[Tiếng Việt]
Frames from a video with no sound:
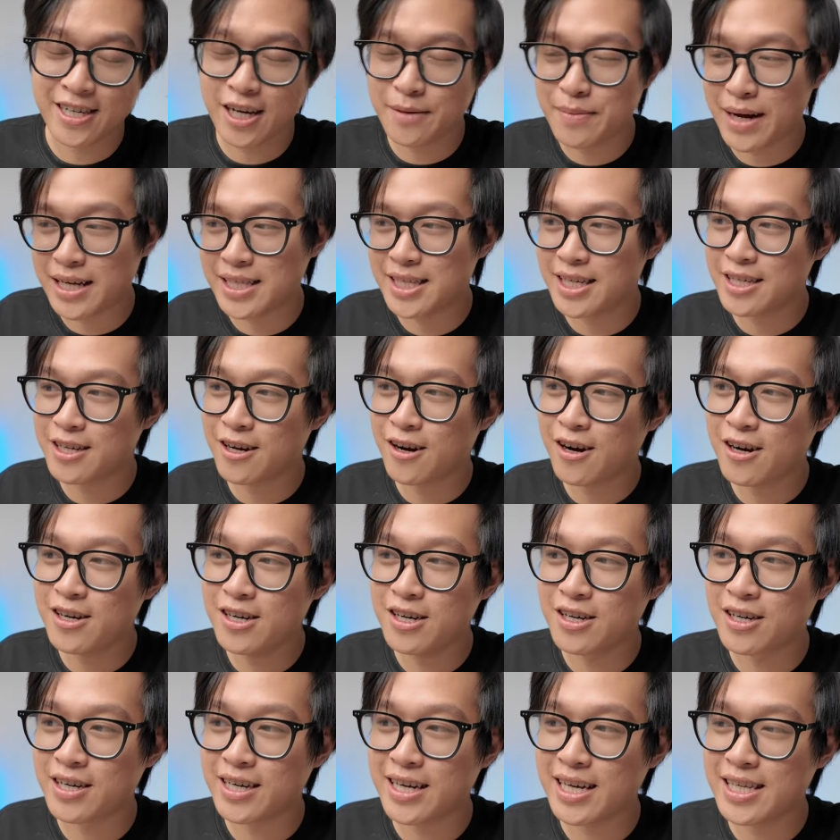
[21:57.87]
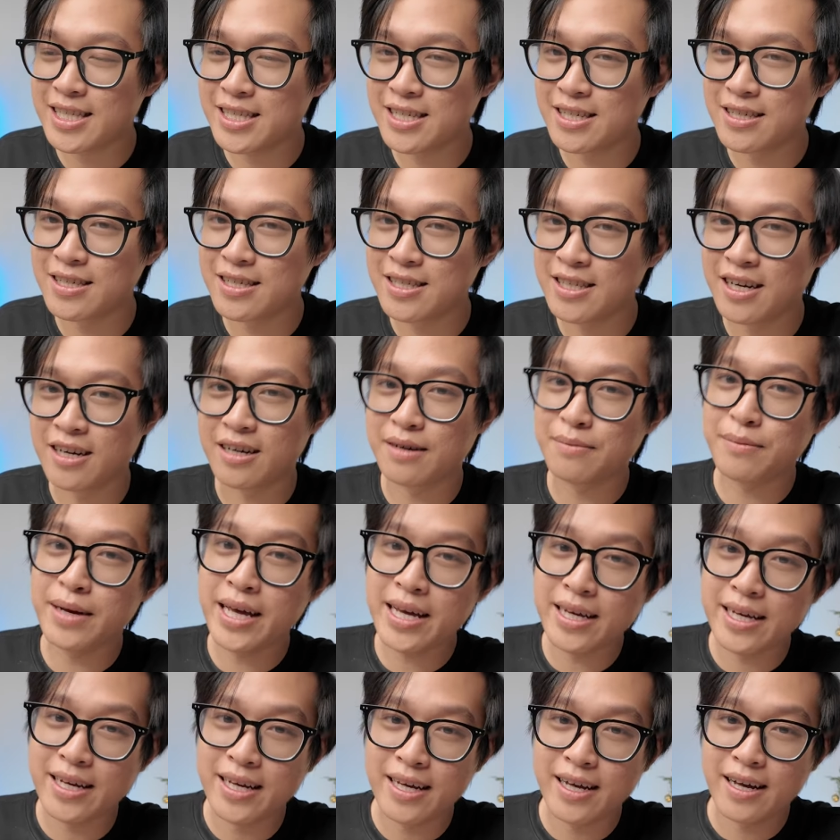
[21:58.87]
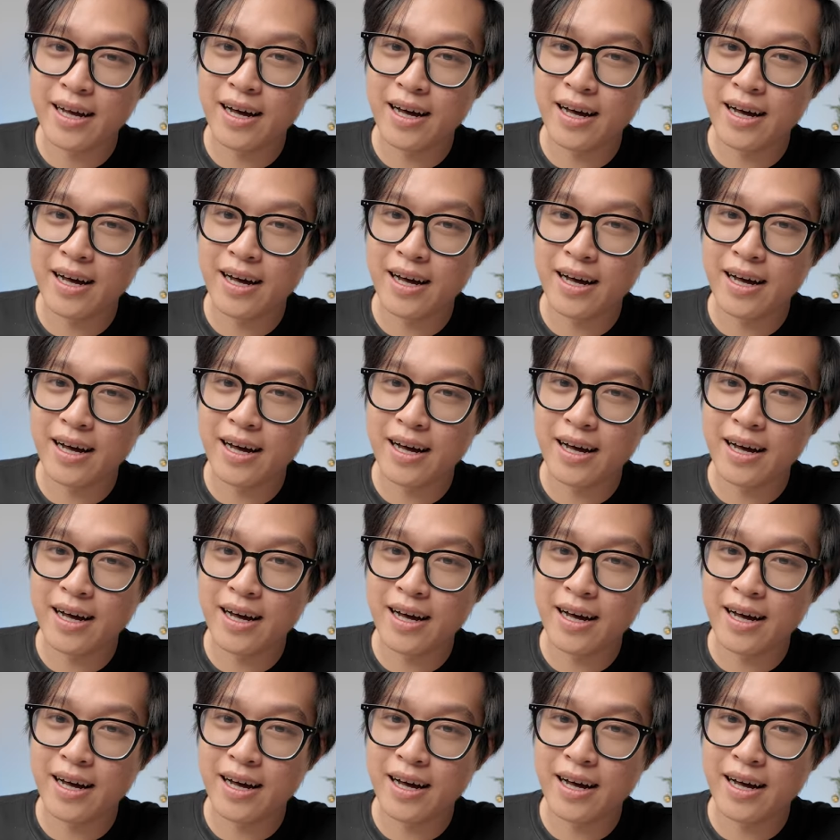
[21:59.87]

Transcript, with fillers: các bạn sẽ có được cái sự nhận biết,